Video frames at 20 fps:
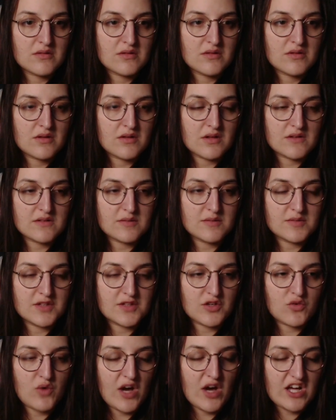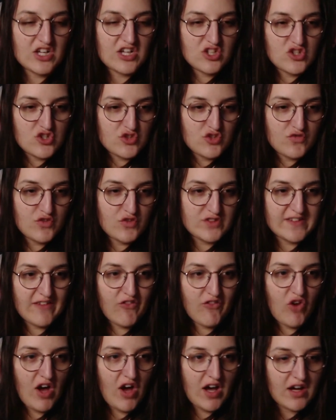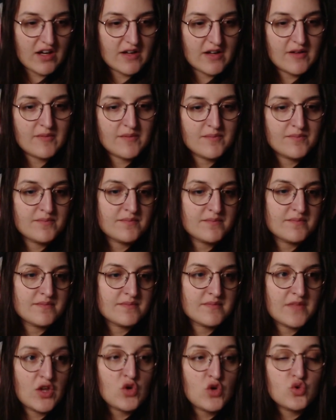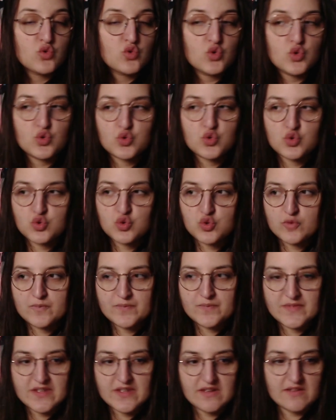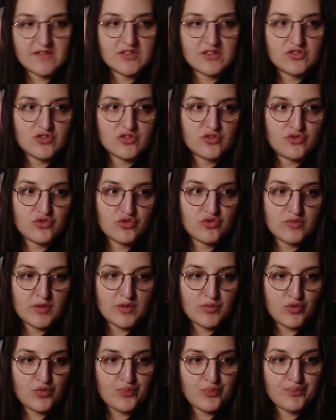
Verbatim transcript: Accepter quoi Je veux savoir. Ouf Ça, ça va être tendu, mais bon.